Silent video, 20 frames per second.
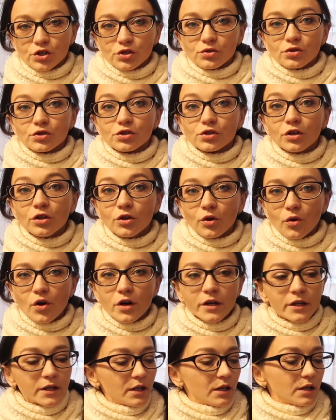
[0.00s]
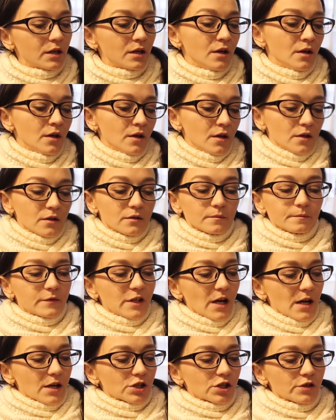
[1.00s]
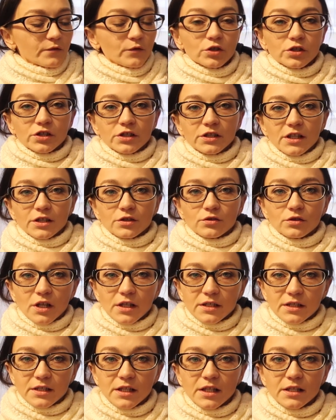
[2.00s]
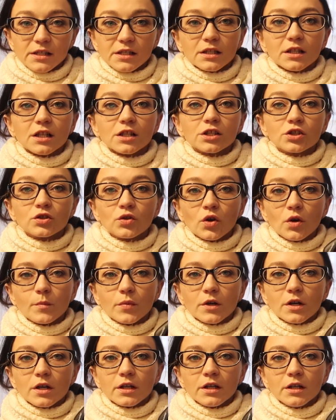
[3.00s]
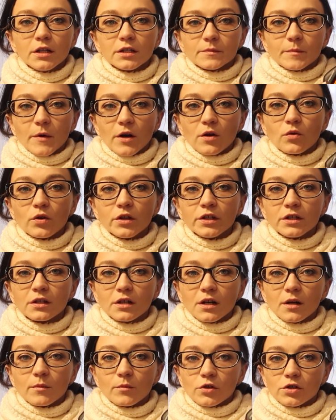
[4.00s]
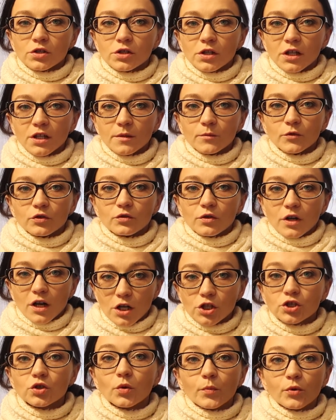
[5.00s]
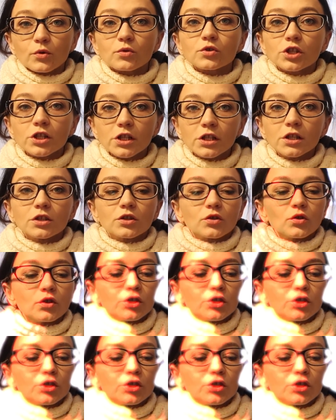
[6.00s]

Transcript: Очень-очень легкий. Также вот здесь у нас есть этот стопер. И спокойненько можно им, он хорошо пружинит